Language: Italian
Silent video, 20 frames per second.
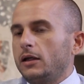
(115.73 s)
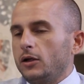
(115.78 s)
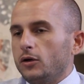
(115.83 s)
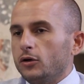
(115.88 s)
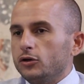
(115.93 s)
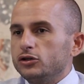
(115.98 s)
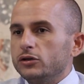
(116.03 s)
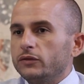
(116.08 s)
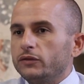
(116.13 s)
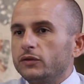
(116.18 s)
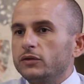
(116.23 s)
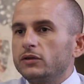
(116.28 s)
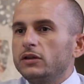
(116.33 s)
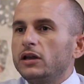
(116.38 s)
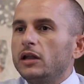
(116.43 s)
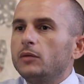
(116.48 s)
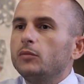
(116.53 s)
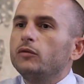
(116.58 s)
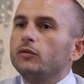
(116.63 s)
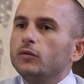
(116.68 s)
che oggi
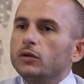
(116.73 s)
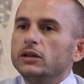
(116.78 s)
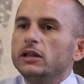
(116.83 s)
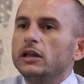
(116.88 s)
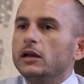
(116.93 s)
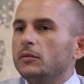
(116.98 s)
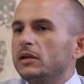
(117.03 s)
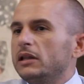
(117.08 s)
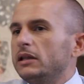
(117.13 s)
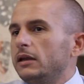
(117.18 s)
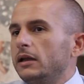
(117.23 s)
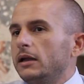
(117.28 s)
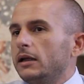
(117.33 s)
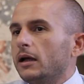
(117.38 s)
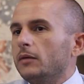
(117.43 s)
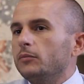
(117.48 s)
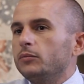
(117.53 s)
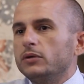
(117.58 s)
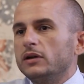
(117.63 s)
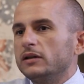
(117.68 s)
affronteremo, vuol dire mettere in
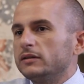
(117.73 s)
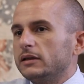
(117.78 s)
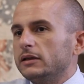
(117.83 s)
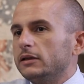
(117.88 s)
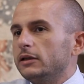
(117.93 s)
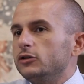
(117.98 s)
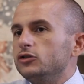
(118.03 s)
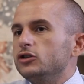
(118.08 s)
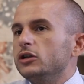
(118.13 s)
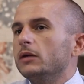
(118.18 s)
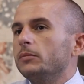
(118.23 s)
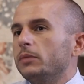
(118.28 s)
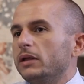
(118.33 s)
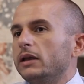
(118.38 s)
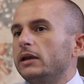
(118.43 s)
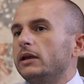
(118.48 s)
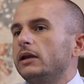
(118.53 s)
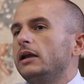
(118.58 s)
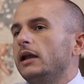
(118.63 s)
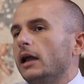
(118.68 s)
campo una strategia
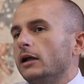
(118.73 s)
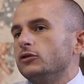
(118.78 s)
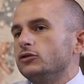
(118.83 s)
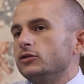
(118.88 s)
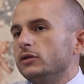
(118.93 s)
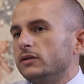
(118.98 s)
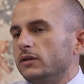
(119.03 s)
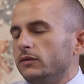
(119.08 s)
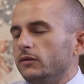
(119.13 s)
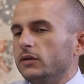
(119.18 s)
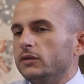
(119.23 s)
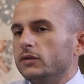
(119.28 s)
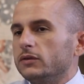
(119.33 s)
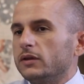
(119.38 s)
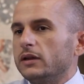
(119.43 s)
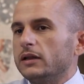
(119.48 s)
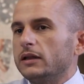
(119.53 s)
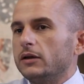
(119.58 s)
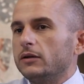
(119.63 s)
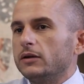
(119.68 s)
per il rilancio del Servizio
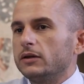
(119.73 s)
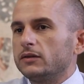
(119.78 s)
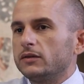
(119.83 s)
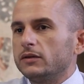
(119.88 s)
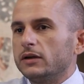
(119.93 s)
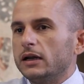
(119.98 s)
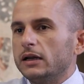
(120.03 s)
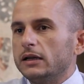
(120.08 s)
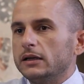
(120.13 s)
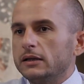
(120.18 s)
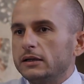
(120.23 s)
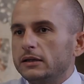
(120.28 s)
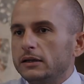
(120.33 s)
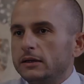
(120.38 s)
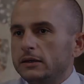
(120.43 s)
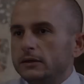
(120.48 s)
Sanitario Nazionale.